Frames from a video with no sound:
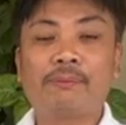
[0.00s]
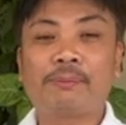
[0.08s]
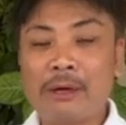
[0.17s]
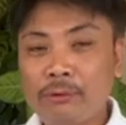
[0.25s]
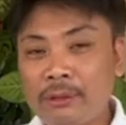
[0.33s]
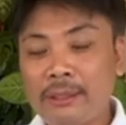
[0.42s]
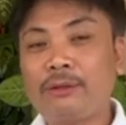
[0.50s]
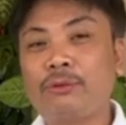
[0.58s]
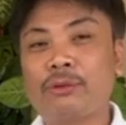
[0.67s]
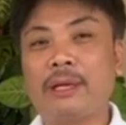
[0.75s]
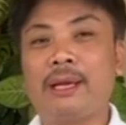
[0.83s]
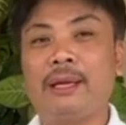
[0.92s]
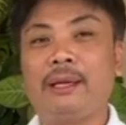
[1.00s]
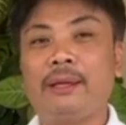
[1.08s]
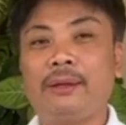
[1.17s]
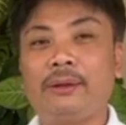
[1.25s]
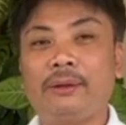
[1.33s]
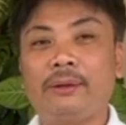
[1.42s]
Proudly to say,
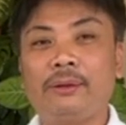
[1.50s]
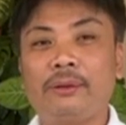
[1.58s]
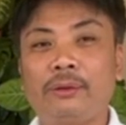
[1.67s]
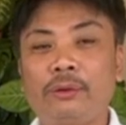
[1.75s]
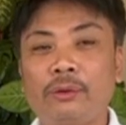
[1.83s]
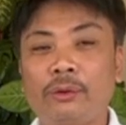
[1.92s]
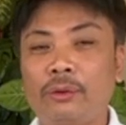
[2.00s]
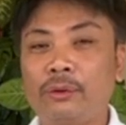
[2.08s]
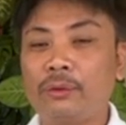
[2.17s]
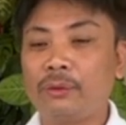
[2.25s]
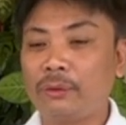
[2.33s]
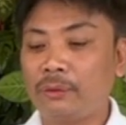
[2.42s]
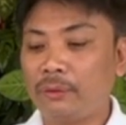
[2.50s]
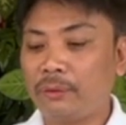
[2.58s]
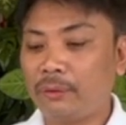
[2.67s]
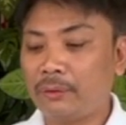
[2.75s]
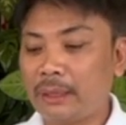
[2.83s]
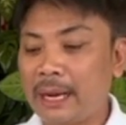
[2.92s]
yung
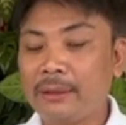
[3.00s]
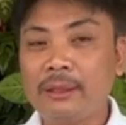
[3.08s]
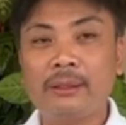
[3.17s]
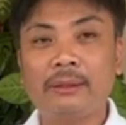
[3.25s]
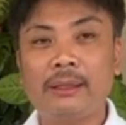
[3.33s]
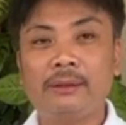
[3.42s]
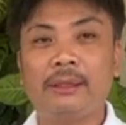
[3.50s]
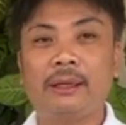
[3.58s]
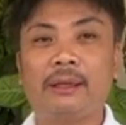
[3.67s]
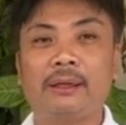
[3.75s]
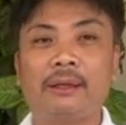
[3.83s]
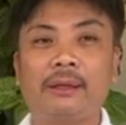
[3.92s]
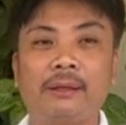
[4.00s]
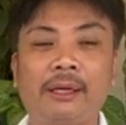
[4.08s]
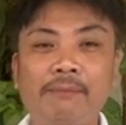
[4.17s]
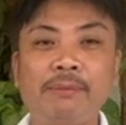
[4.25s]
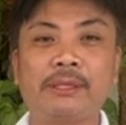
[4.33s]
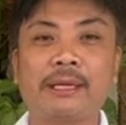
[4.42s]
other than the
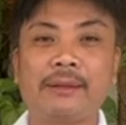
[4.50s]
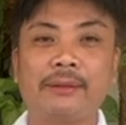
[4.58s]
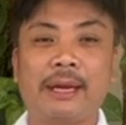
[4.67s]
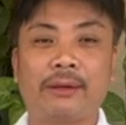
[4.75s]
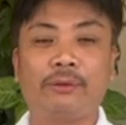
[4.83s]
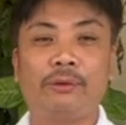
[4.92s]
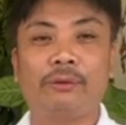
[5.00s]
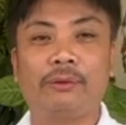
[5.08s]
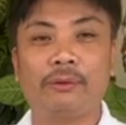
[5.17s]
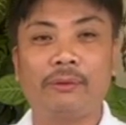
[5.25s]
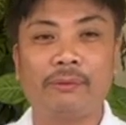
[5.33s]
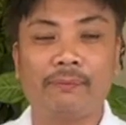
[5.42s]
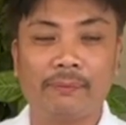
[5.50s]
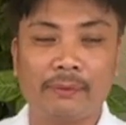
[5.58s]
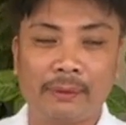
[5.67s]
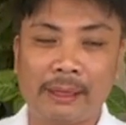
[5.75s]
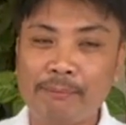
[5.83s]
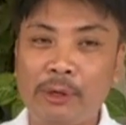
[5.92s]
grave misconduct, yung
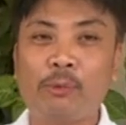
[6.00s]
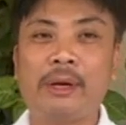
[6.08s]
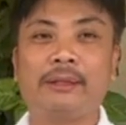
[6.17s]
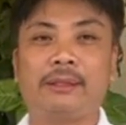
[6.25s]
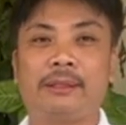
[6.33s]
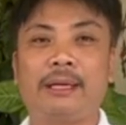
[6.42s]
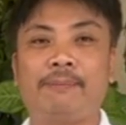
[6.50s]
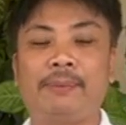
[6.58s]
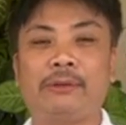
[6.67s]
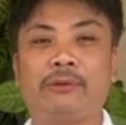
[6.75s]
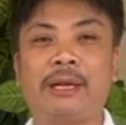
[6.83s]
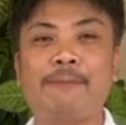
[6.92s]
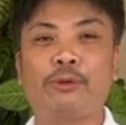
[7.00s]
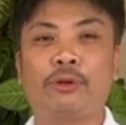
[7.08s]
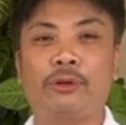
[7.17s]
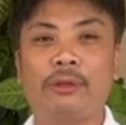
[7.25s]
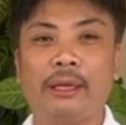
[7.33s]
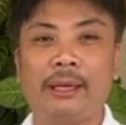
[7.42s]
number one is graft and
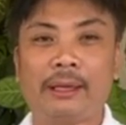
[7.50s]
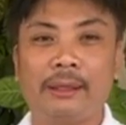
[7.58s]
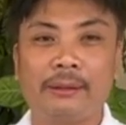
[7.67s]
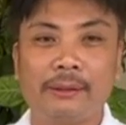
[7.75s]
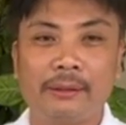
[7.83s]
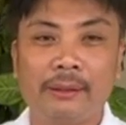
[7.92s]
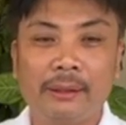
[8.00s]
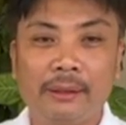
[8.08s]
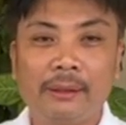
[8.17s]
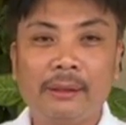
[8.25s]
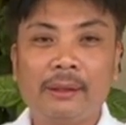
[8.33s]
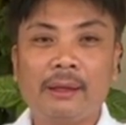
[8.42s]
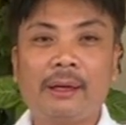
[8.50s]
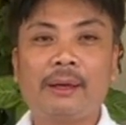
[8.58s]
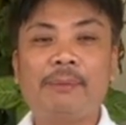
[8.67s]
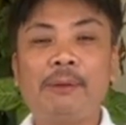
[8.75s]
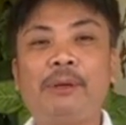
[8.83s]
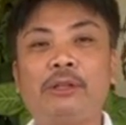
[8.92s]
corruption and uh,
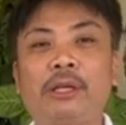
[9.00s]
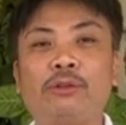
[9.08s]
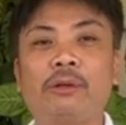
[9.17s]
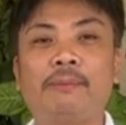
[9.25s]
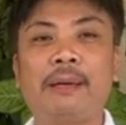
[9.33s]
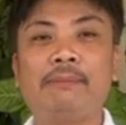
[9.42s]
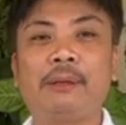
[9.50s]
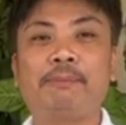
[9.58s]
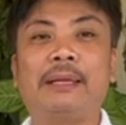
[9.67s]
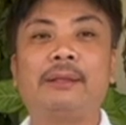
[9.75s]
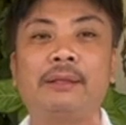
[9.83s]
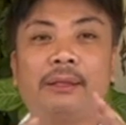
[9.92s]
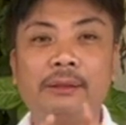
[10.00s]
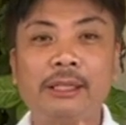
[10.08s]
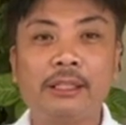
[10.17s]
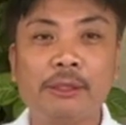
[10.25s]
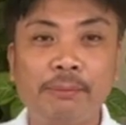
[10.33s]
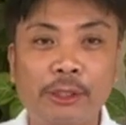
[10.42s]
malversation of public funds,
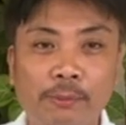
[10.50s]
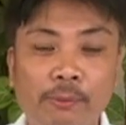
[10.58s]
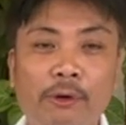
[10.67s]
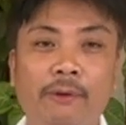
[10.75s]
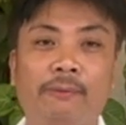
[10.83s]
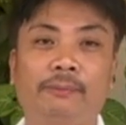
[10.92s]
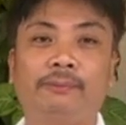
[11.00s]
dismiss po.